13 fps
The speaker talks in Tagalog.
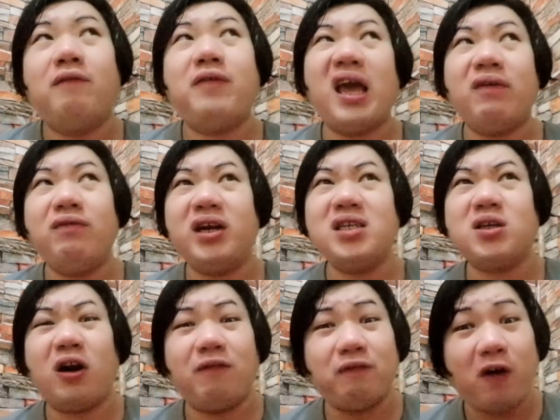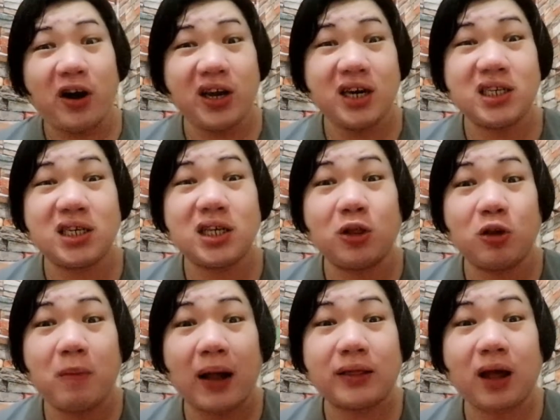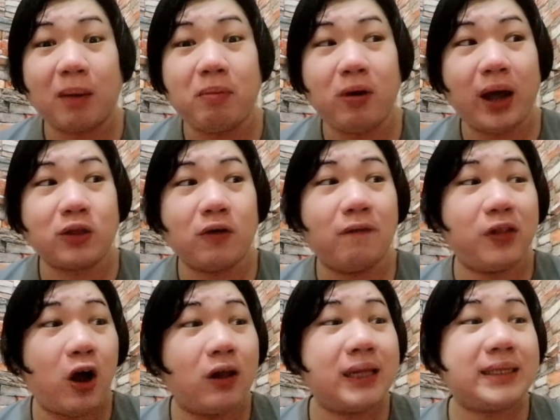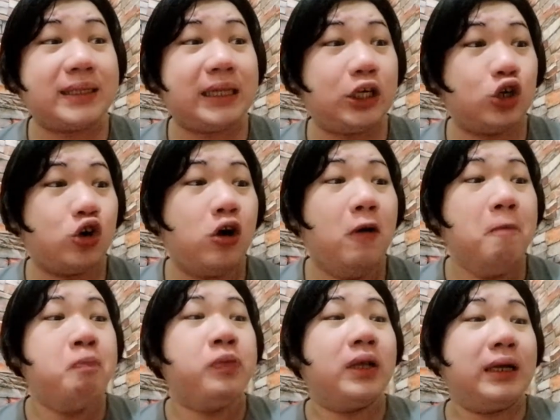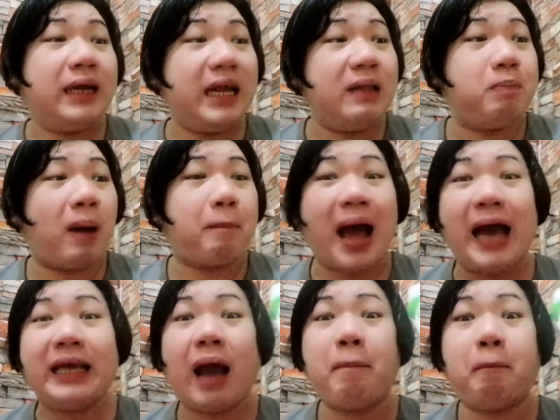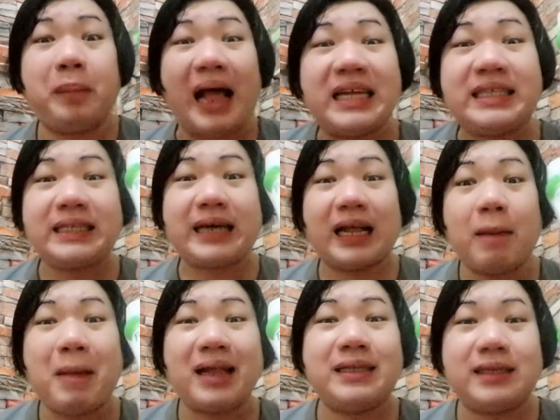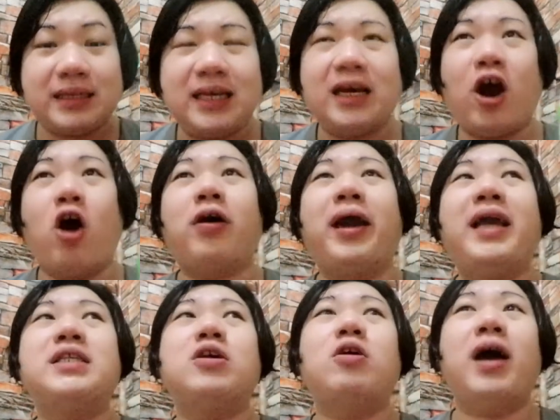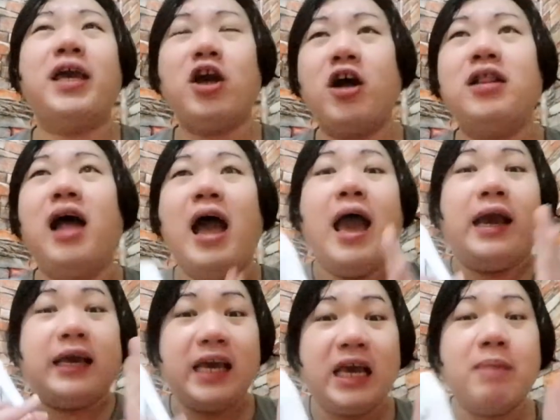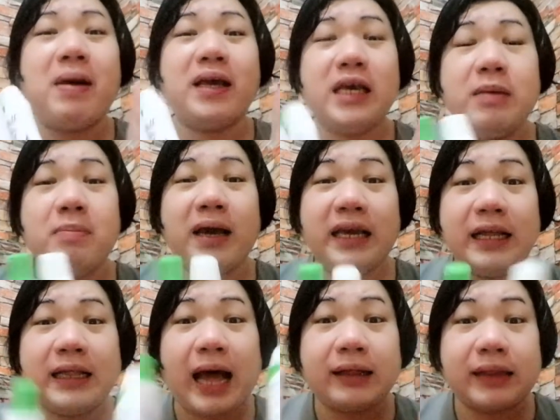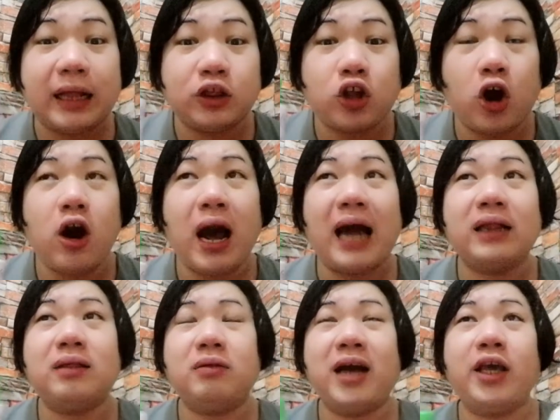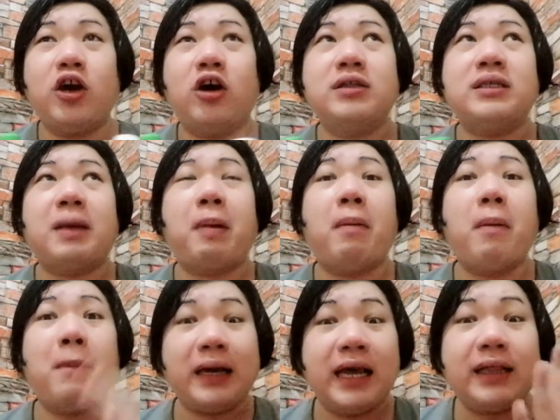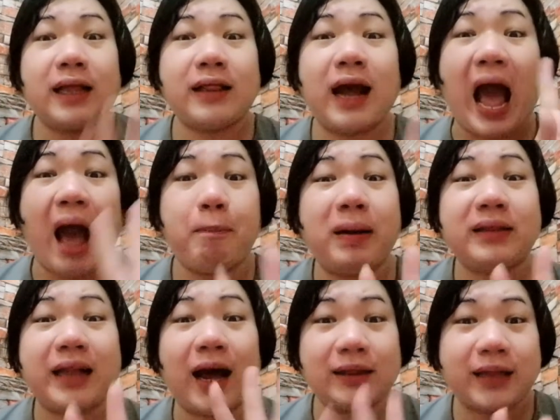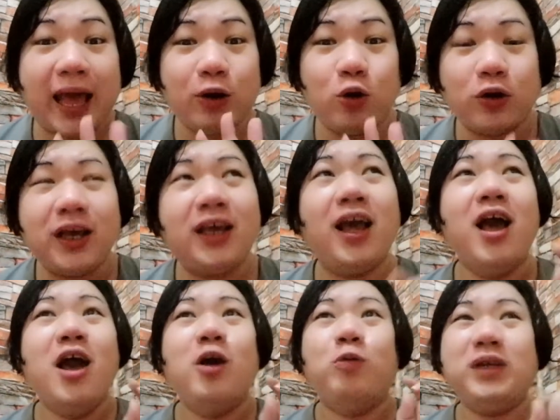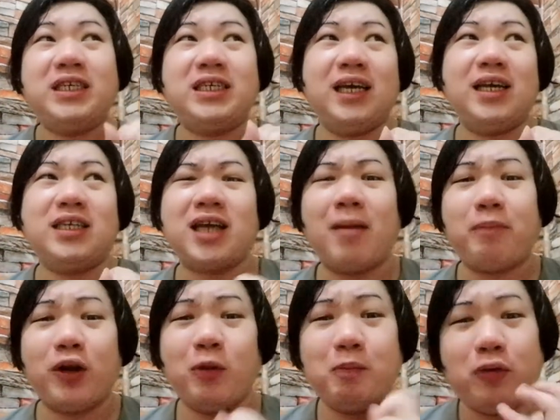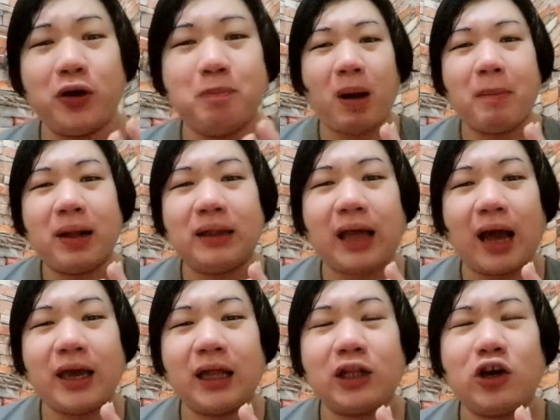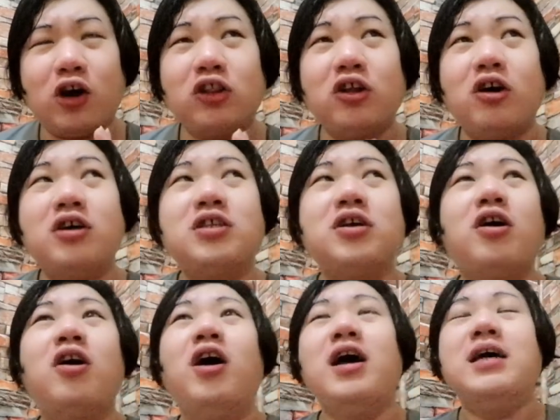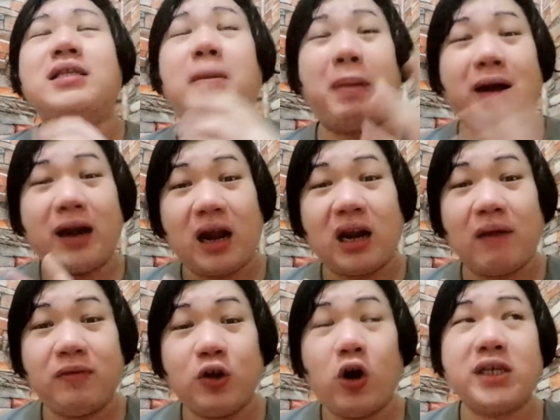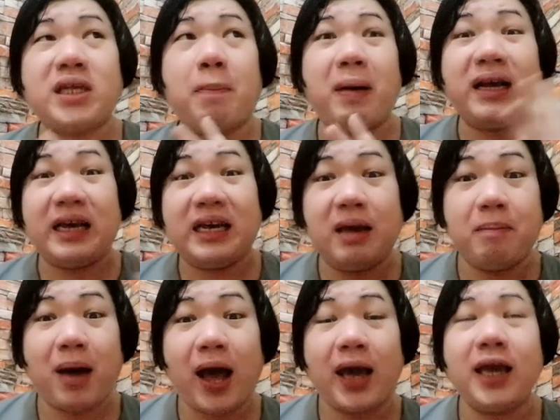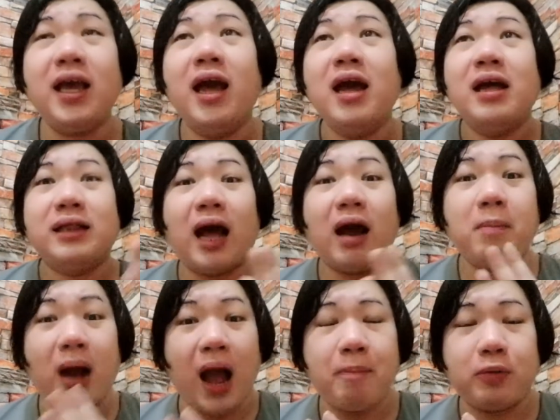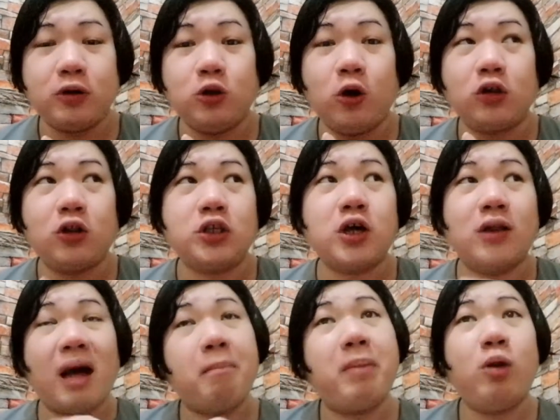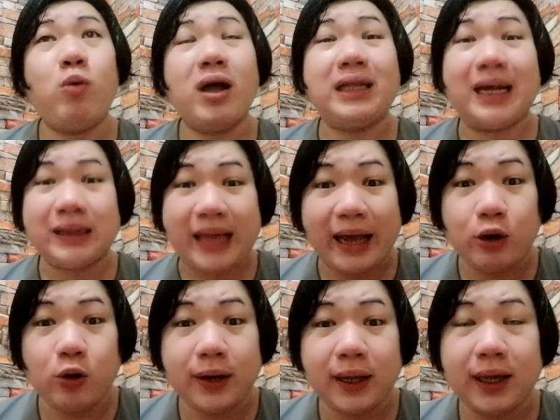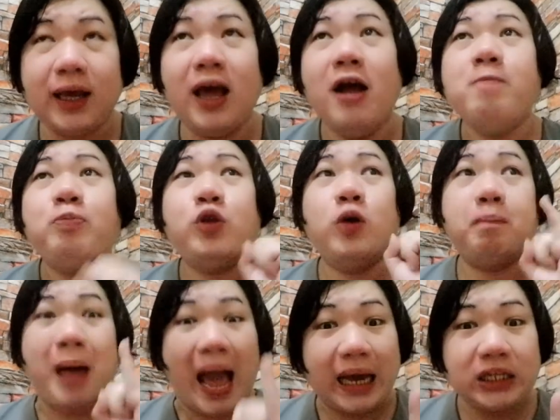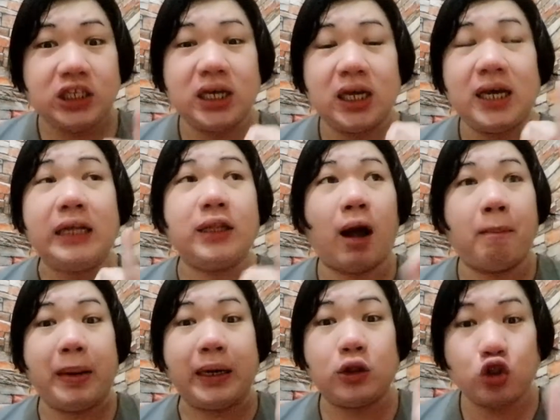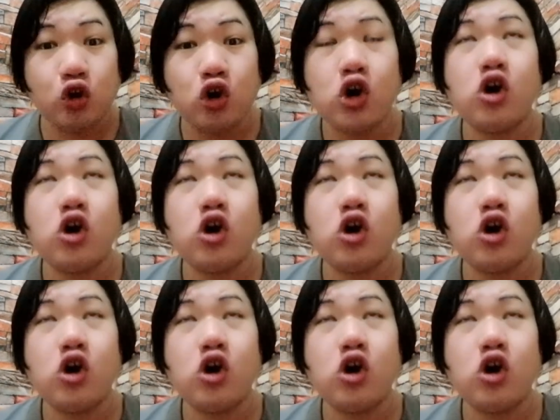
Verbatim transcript: 5 years or 4 years siyang tumatakbo. Itong Flawless Liu, Green Papaya plus Calamansi. Okay, so ngayon, hihimay-himayin natin to at ngayon sa pamamagitan ng apat na category which is syempre yun po pamantayan ko, no? So, sa pagre-review or sa paghihimay ng mga produkto. So, number 1 category, yung packaging. Number 2